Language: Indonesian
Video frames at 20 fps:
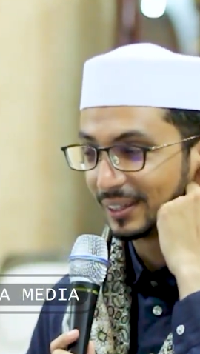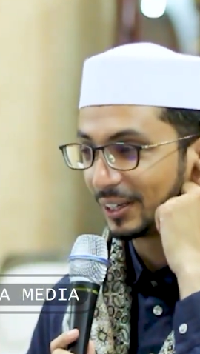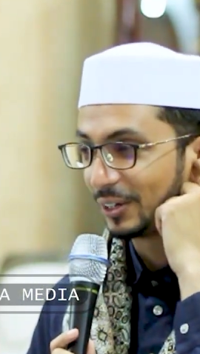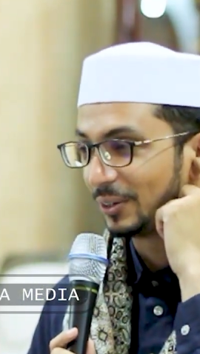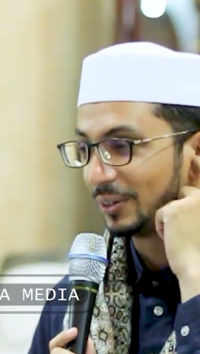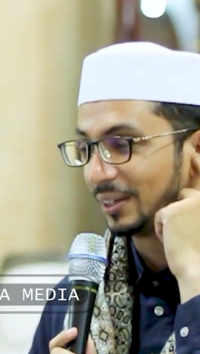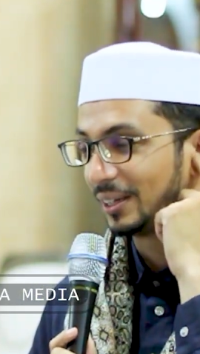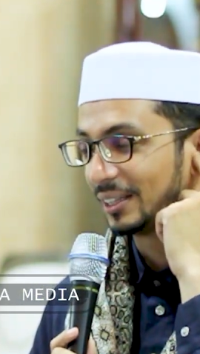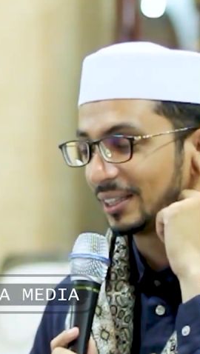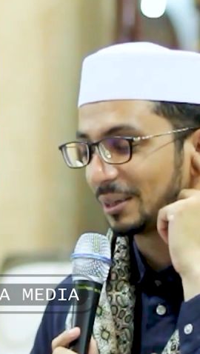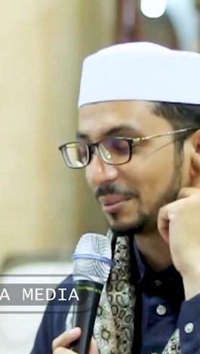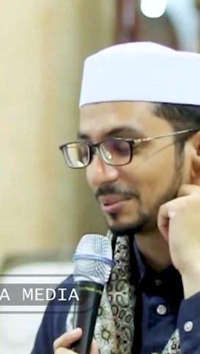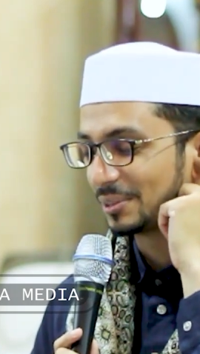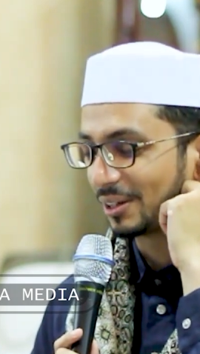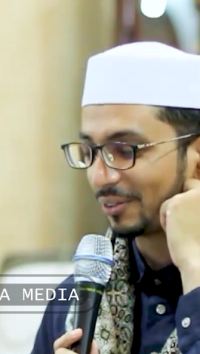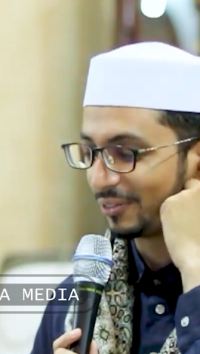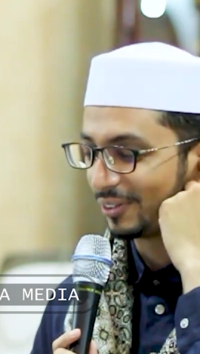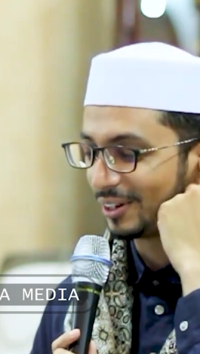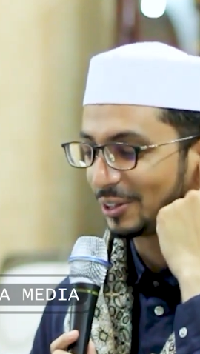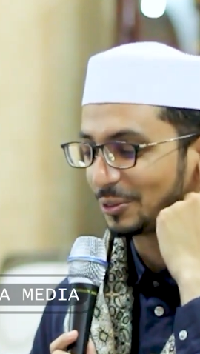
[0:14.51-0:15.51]
kalau di kitab
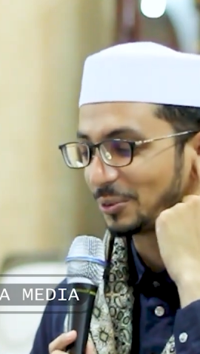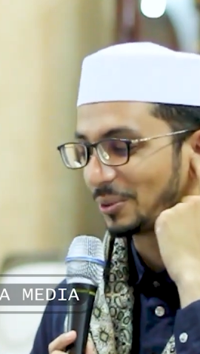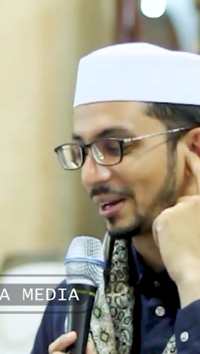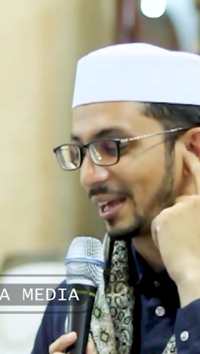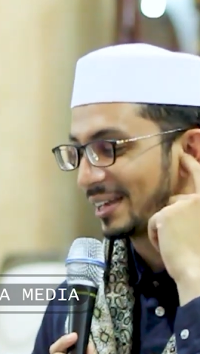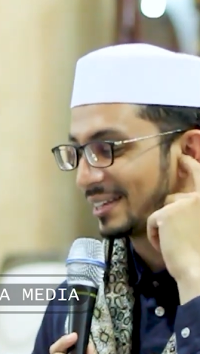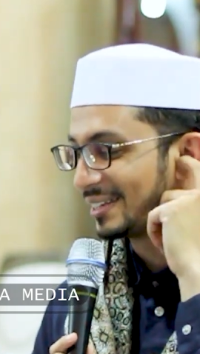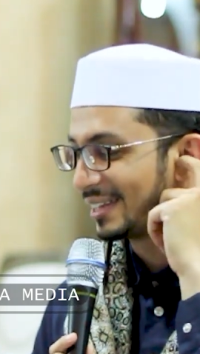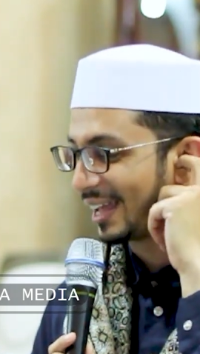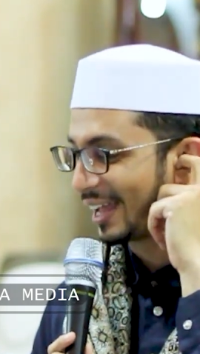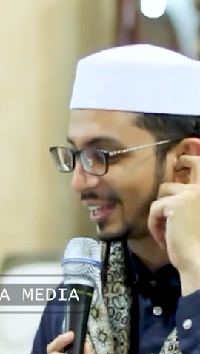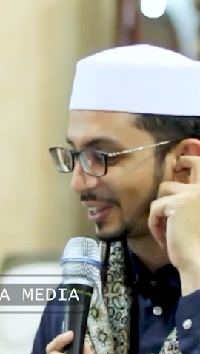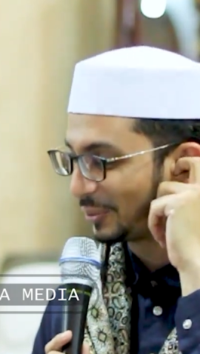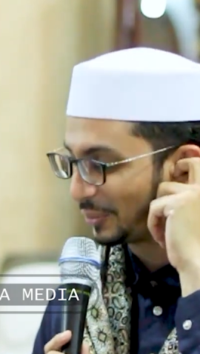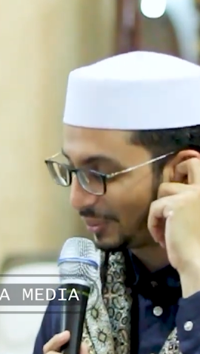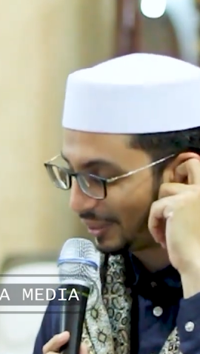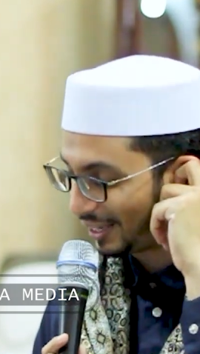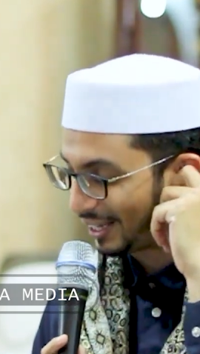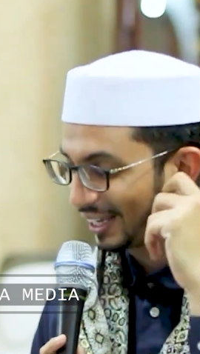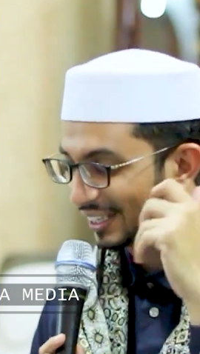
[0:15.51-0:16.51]
Safinatun Najah
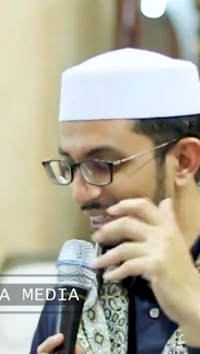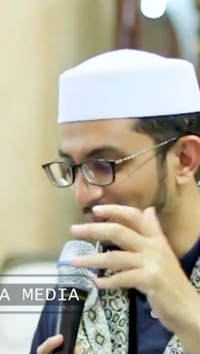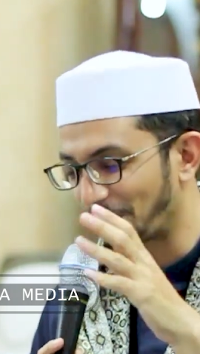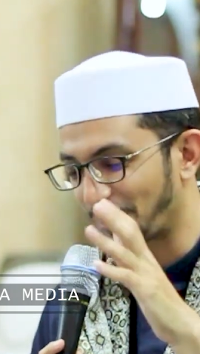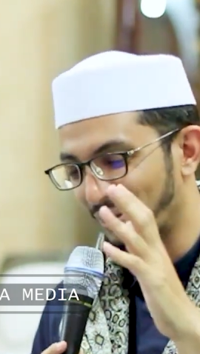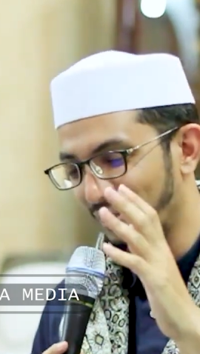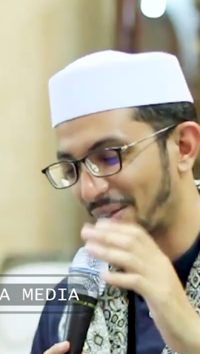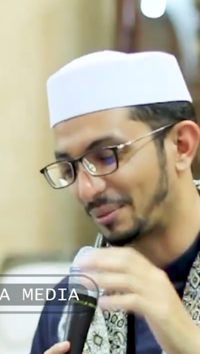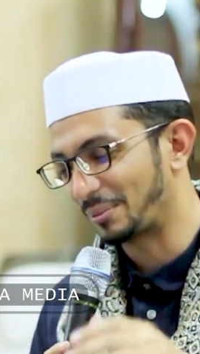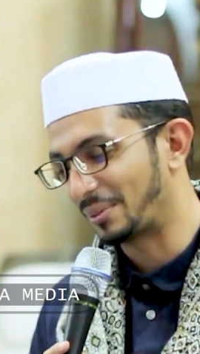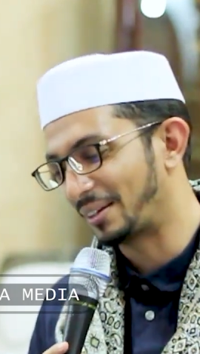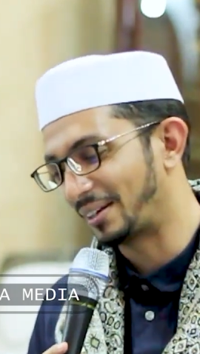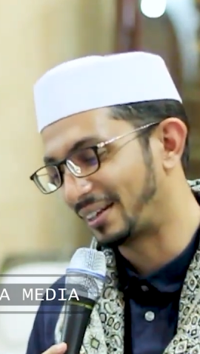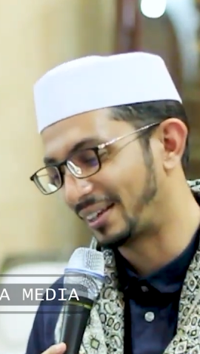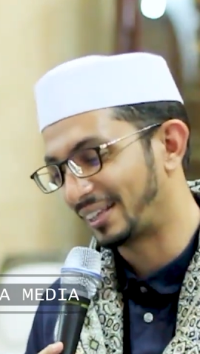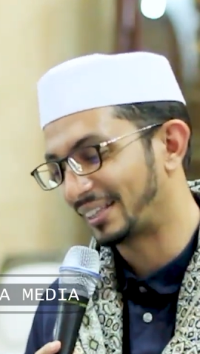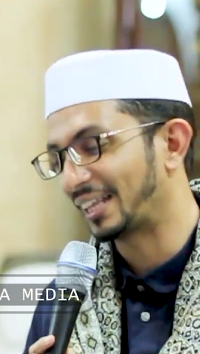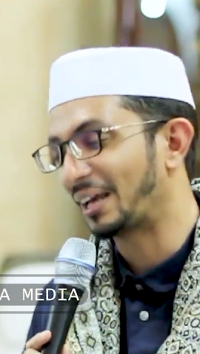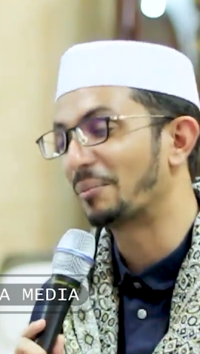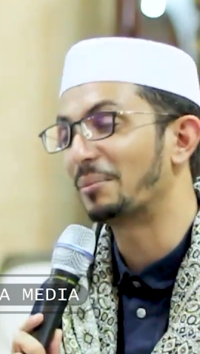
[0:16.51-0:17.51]
tuh ya kitab-kitab
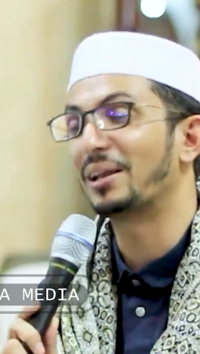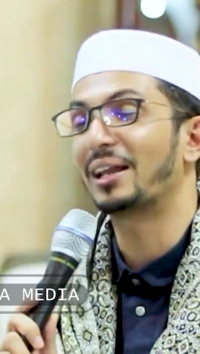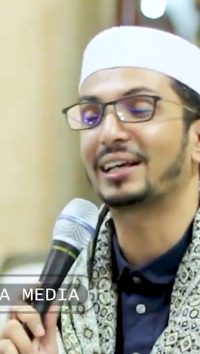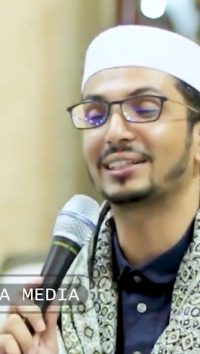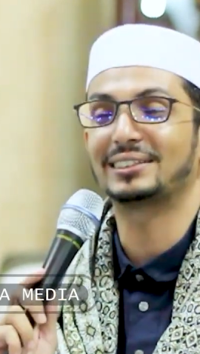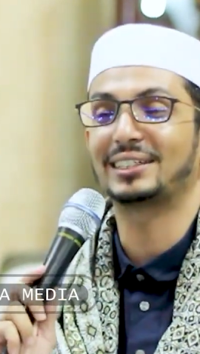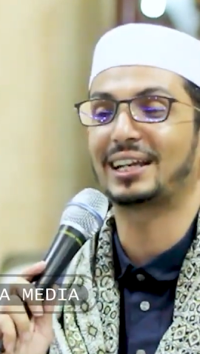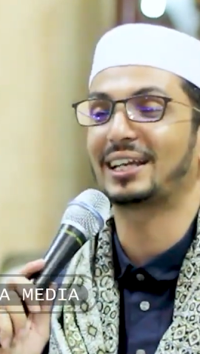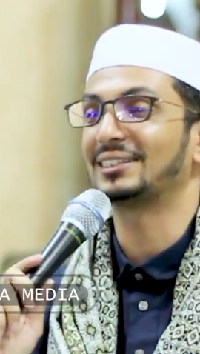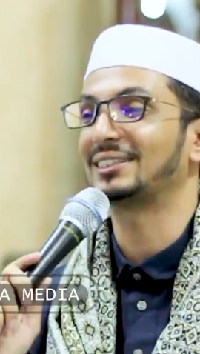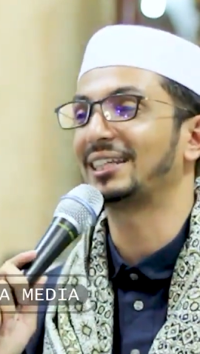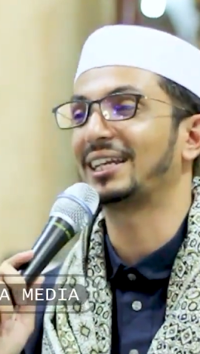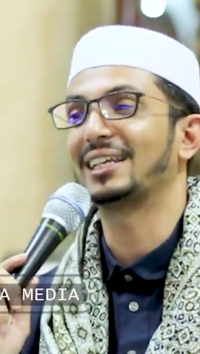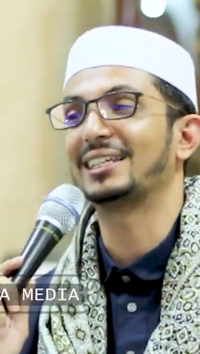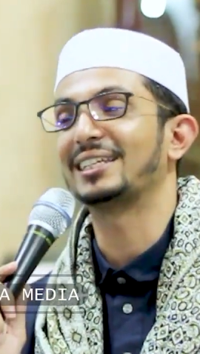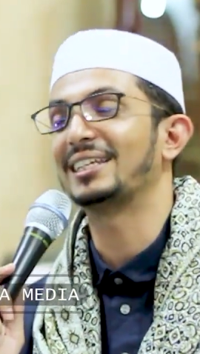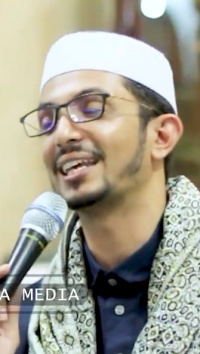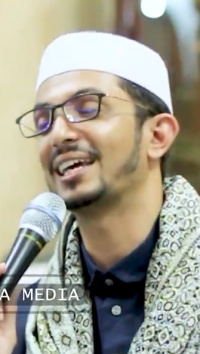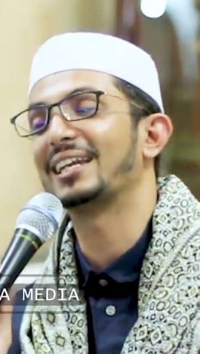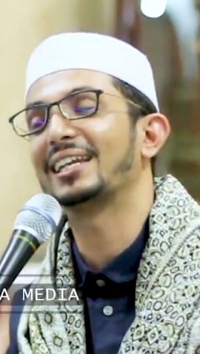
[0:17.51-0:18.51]
kita ambil yang kecil-kecil
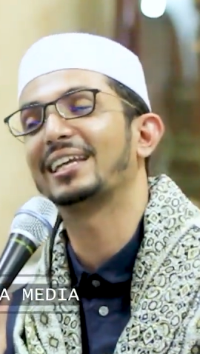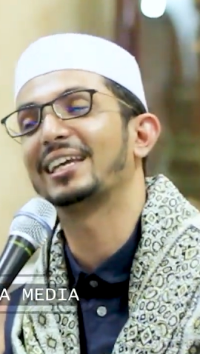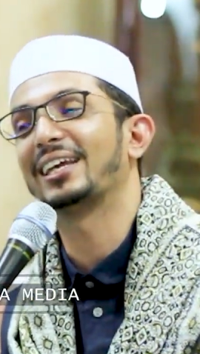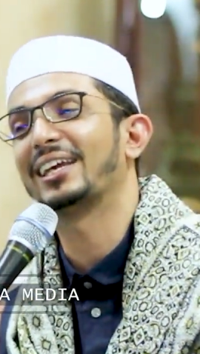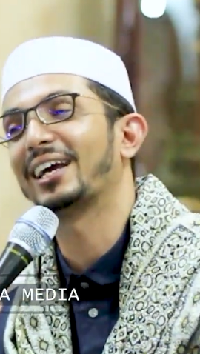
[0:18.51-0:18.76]
aja dah nih,